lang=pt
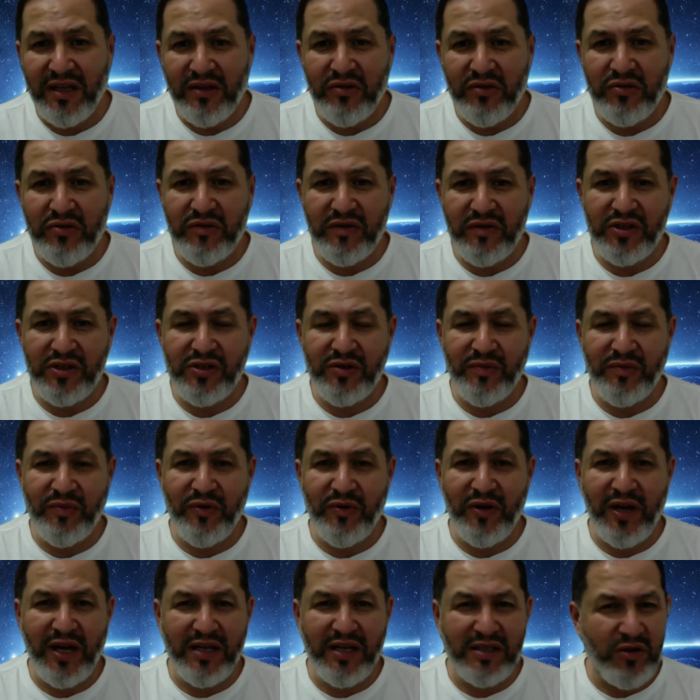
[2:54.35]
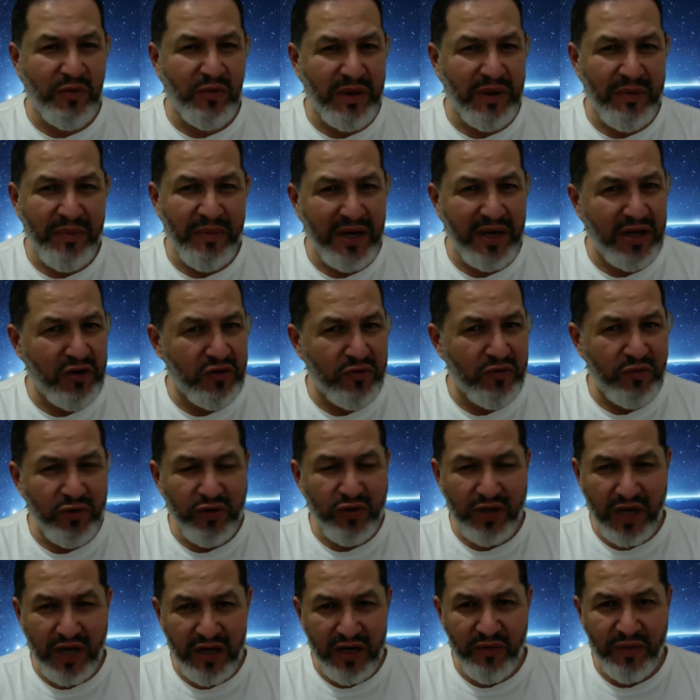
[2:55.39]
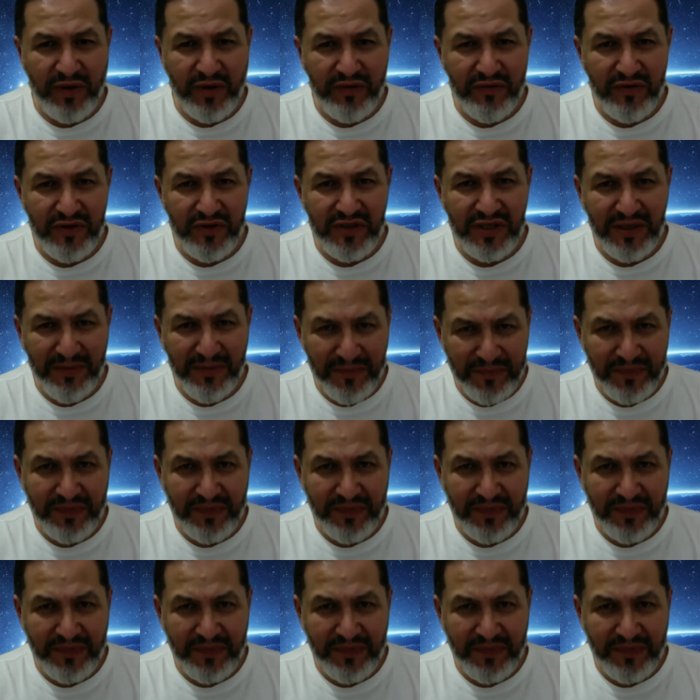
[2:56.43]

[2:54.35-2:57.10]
dos vestibulares que eu preparei com muito carinho para você,